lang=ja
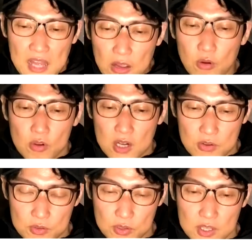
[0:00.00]
はい、この
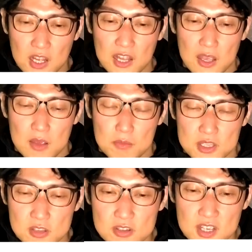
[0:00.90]
グラフ。なんかね、3
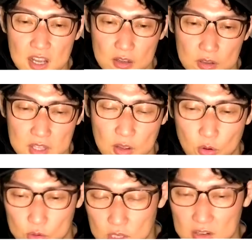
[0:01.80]
つの線がね、こ
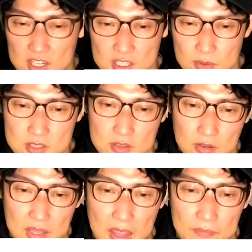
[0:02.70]
うグラグラしてますよ
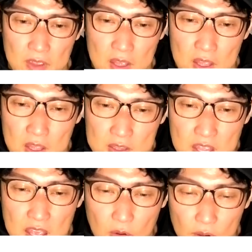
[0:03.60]
ね。
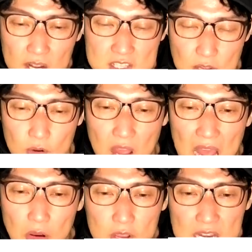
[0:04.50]
で、これがですね、この
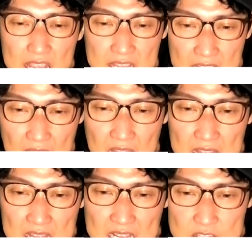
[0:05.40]
青いラインが
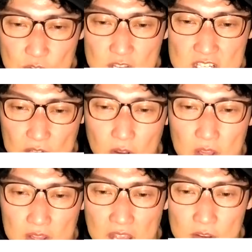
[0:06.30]
ガソリン車
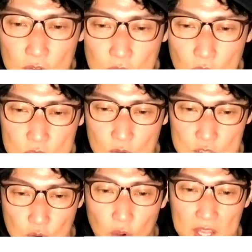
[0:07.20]
の燃料費コストの
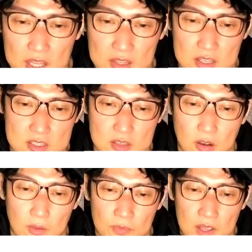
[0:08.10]
上限なんです
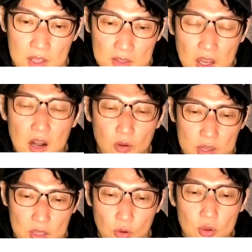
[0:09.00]
よ。だからこれ
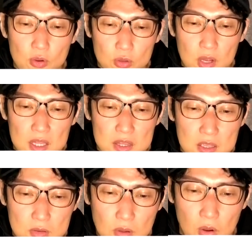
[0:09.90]
ね、どういうことかって
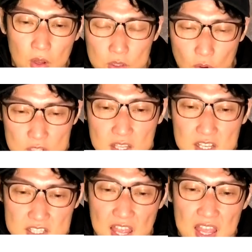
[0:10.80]
いうと、当然で
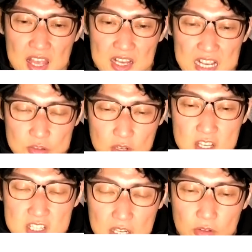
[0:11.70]
すね、
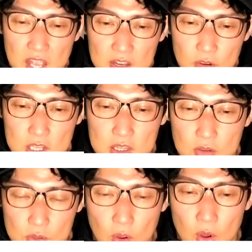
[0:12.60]
ガソリン車の燃料費って
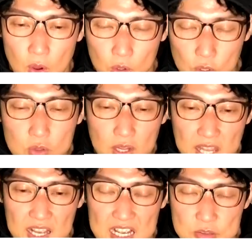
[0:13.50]
いうと、ほとんどが
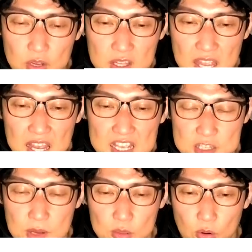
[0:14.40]
ね、ガソリン代が
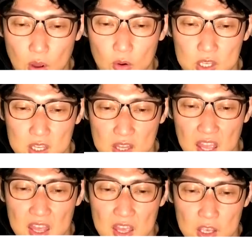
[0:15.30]
占めるとこが大きいん
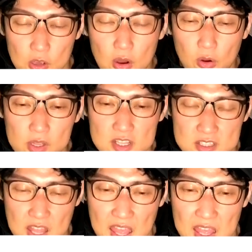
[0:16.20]
で、要はこれで
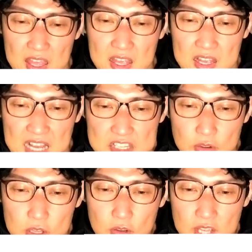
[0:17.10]
すね、
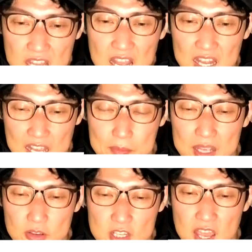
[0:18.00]
ガソリンの値段がね、
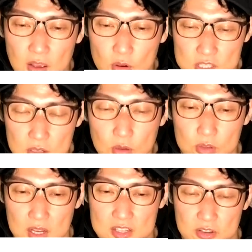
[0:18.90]
毎年変更してるって
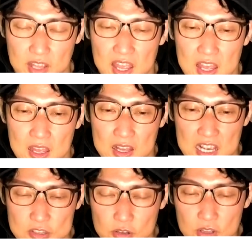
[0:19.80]
ことなんですよね。
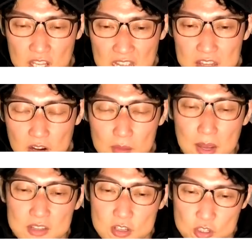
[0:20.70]
ガソリンの値段ってのは
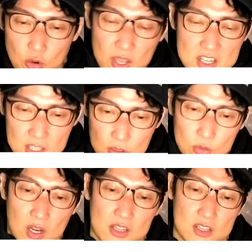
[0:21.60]
毎年上限してるって
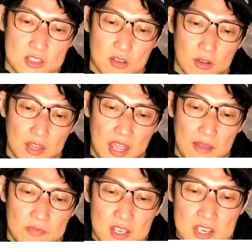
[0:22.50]
ことなんですよ
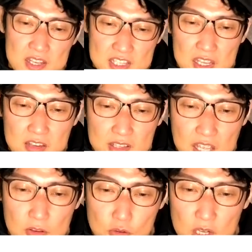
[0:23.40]
ね。最近は
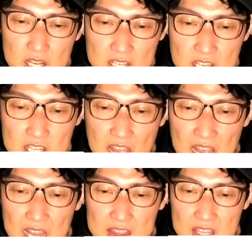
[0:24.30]
ね、ウクライナ危機で
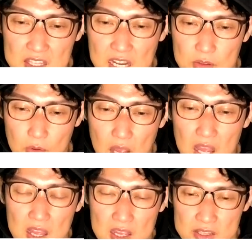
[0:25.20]
上がっていたりと
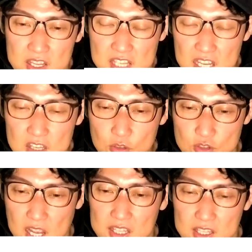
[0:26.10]
か、で、最近ちょっ
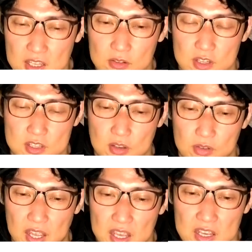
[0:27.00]
と下がってきてるんですよ
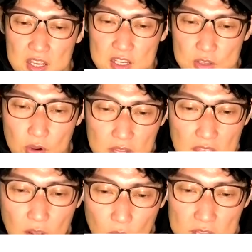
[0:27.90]
ね。それ
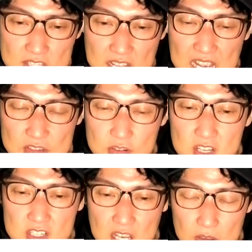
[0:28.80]
で、これですね、
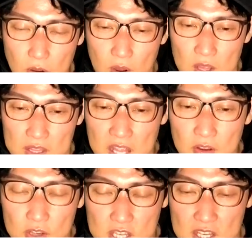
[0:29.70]
ガソリン車の燃
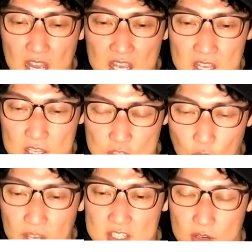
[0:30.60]
料費が
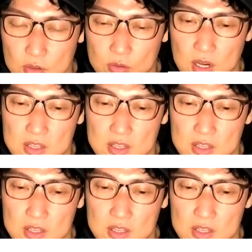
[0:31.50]
上限してるってことな